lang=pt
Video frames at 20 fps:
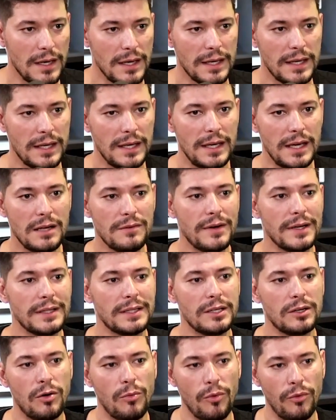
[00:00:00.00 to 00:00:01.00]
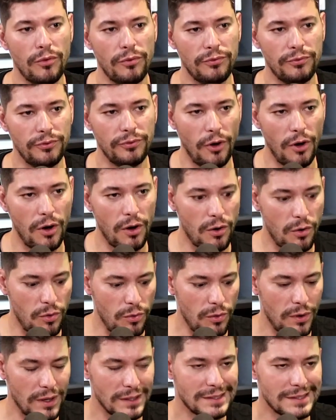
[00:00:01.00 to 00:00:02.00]
que ele vai ter como
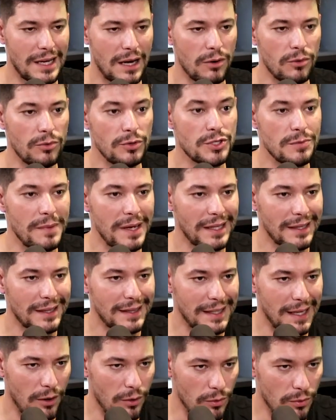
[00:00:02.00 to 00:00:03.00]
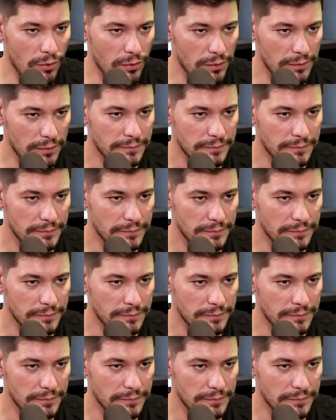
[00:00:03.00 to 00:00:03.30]
foco saúde mental.